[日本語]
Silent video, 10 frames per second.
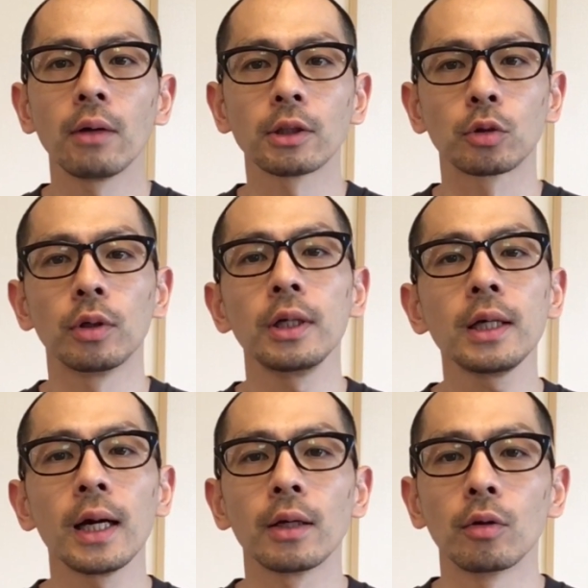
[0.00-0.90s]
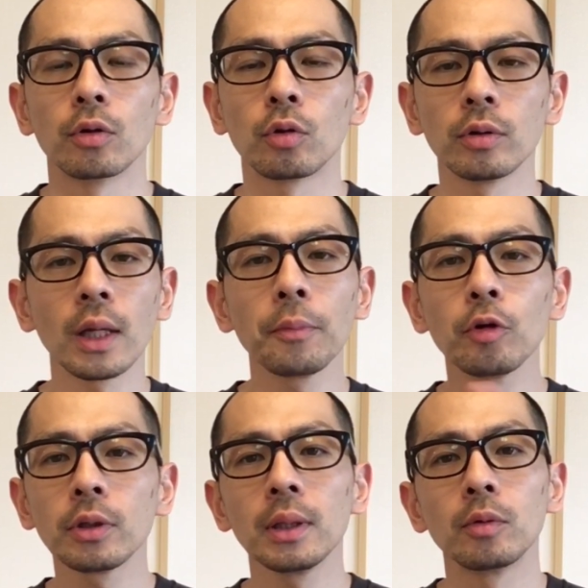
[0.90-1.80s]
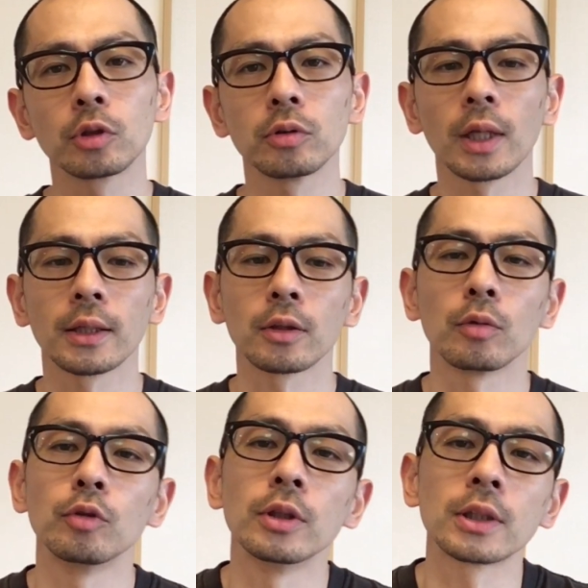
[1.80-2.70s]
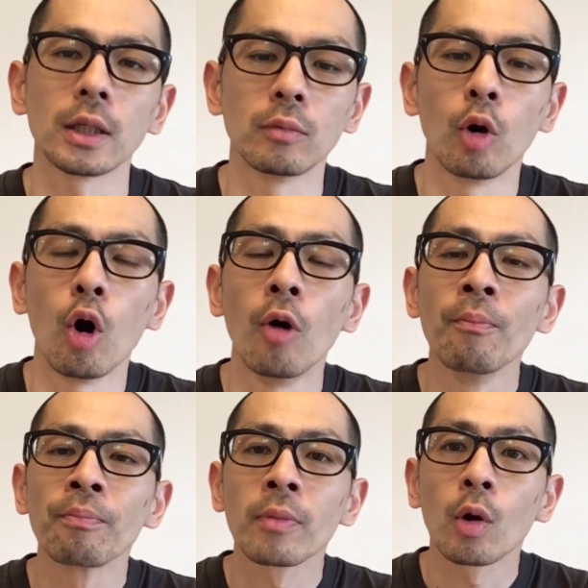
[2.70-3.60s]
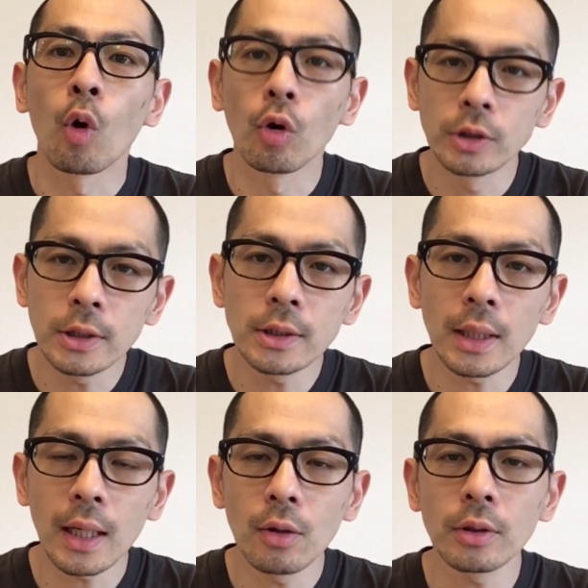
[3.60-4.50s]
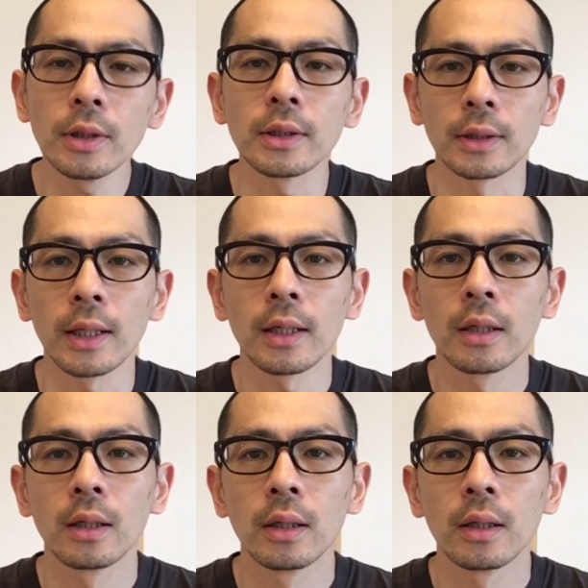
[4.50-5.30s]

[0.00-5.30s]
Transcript: るいはそれ以外のどんな病気でもそうなんだと思うんですけども、個人差が大きいんですね。